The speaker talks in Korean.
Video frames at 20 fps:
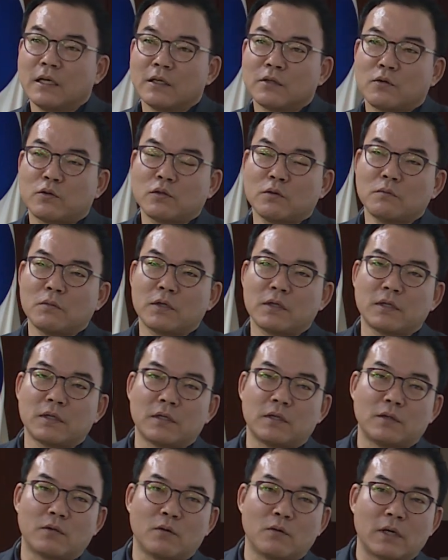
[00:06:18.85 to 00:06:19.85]

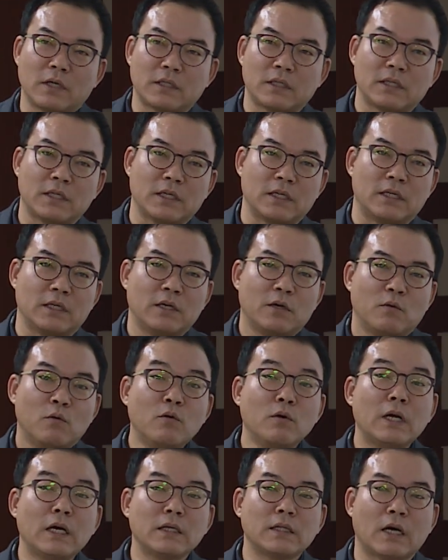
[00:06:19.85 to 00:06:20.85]
토종벌 농가들이
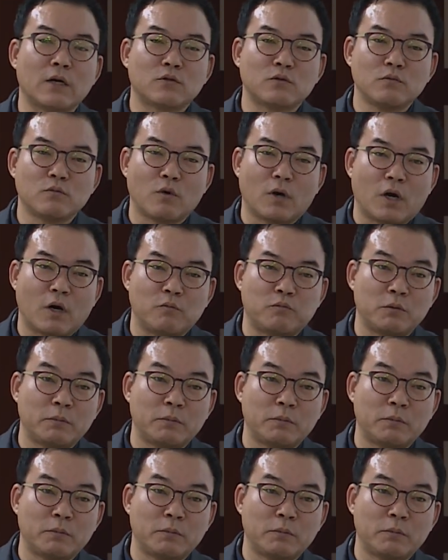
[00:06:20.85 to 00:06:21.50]
워낙 낭충봉하